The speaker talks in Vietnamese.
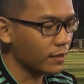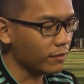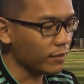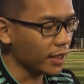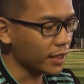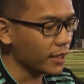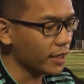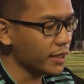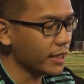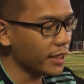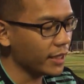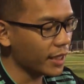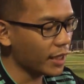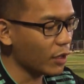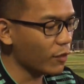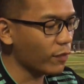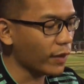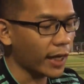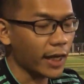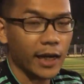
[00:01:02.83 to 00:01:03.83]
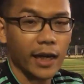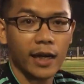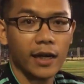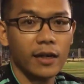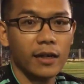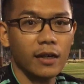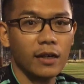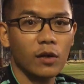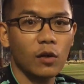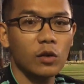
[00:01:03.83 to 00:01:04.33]
Và tất nhiên đây không phải là
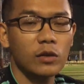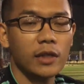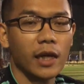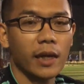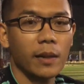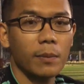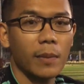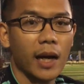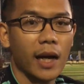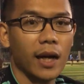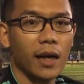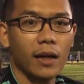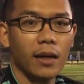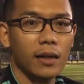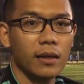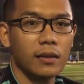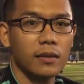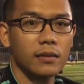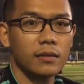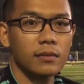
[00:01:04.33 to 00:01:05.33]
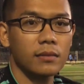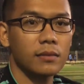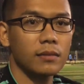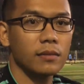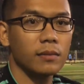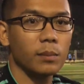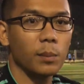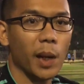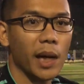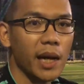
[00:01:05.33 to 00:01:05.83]
đôi
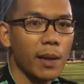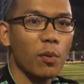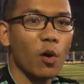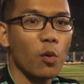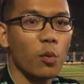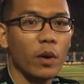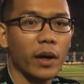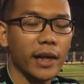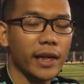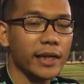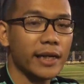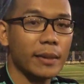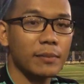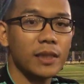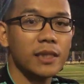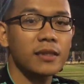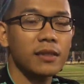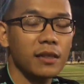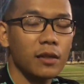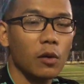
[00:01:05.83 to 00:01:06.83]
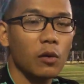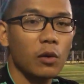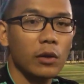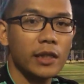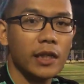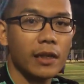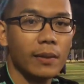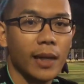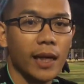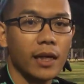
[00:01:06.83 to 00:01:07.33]
mới đập hộp một cái là đem ra sân đâu
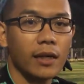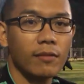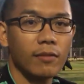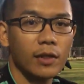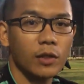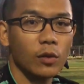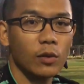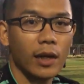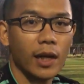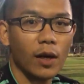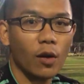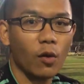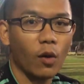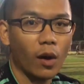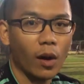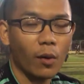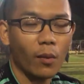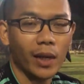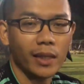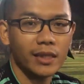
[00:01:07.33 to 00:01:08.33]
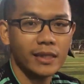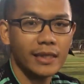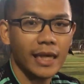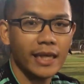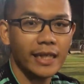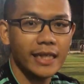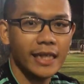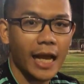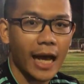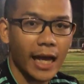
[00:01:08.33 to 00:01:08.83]
luôn nha các bạn. Và tôi đã có khoảng thời
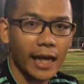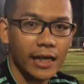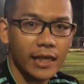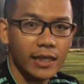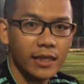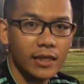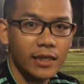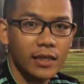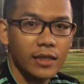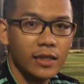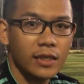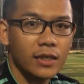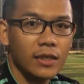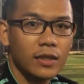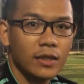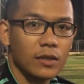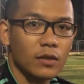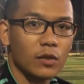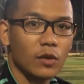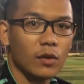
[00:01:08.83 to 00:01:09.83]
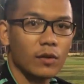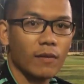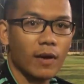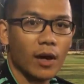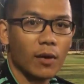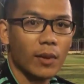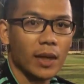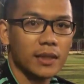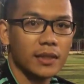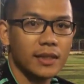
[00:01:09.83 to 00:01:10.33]
gian đi lại rồi
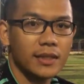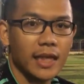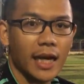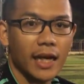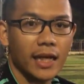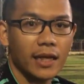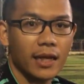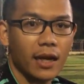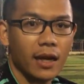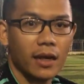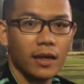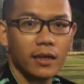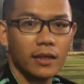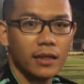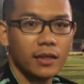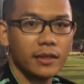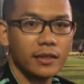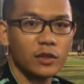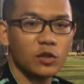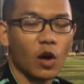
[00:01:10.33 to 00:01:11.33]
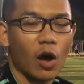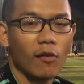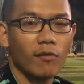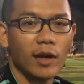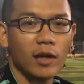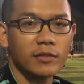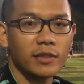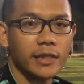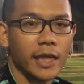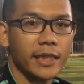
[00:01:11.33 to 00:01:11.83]
và khoảng thời gian uh, xỏ
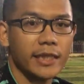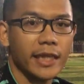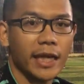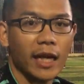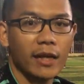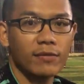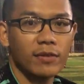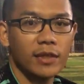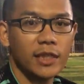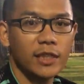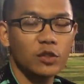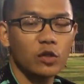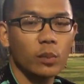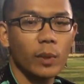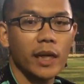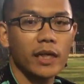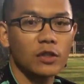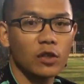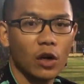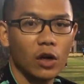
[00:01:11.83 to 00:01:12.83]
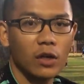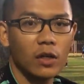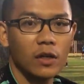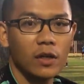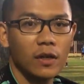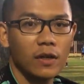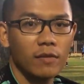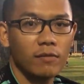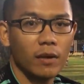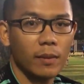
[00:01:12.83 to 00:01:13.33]
vào chạy nhẹ và đi chụp hình rồi.
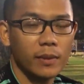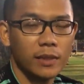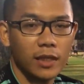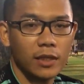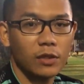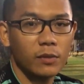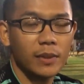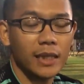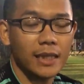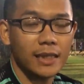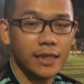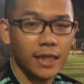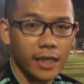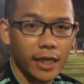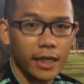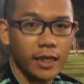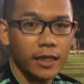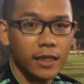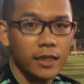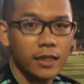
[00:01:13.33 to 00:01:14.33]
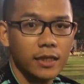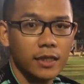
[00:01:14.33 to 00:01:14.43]
Và bây giờ tôi mới ra sân đây.